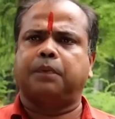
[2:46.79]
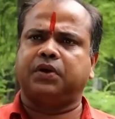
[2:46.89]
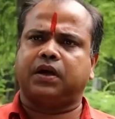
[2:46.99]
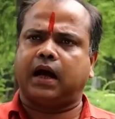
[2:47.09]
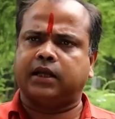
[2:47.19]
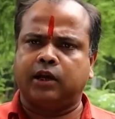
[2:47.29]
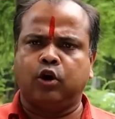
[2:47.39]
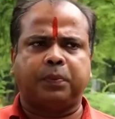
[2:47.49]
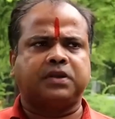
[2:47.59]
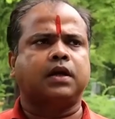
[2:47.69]
अपने
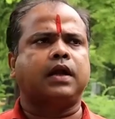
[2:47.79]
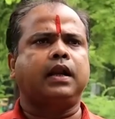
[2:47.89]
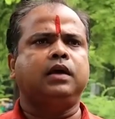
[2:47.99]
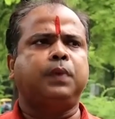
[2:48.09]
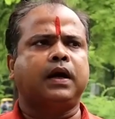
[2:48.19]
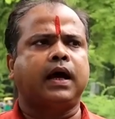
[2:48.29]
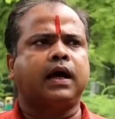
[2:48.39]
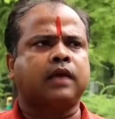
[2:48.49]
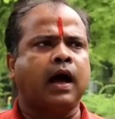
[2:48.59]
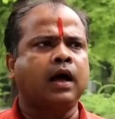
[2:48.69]
कार्यालयों पर झंडा नहीं
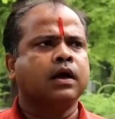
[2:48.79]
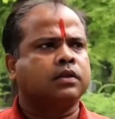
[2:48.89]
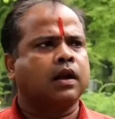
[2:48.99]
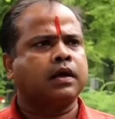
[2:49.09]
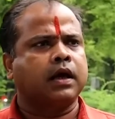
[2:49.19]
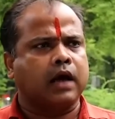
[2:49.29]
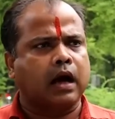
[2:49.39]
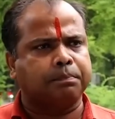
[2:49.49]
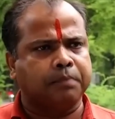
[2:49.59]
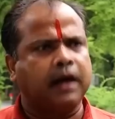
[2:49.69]
फहराया था तिरंगे
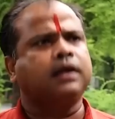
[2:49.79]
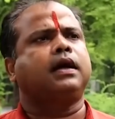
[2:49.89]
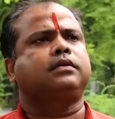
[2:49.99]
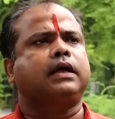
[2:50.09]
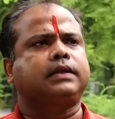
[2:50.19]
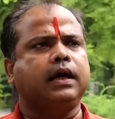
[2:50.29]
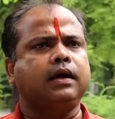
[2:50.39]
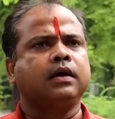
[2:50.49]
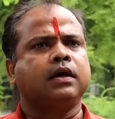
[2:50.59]
का अपमान करते थे